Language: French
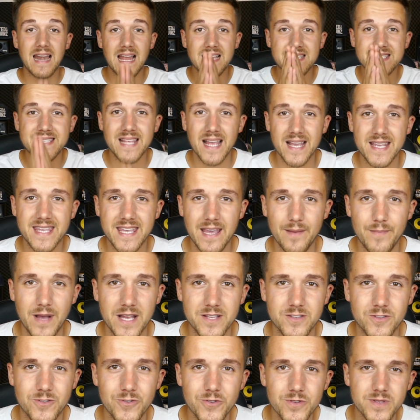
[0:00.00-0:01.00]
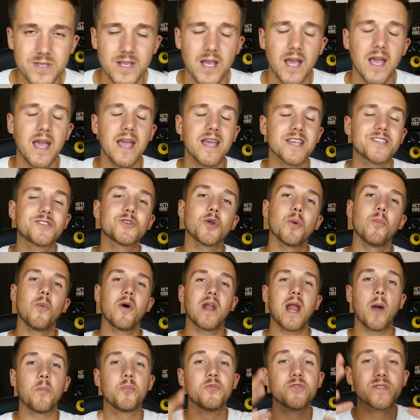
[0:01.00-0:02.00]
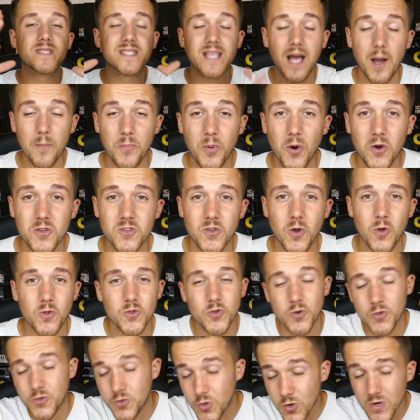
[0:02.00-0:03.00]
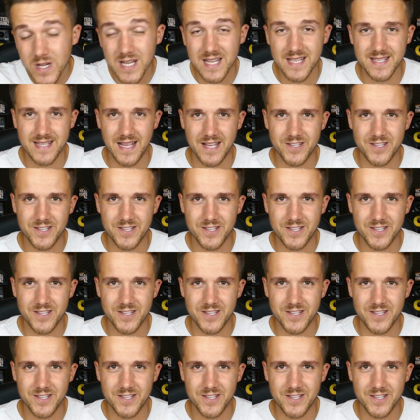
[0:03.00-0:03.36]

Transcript: La cinquième astuce est sûrement la plus importante de toutes les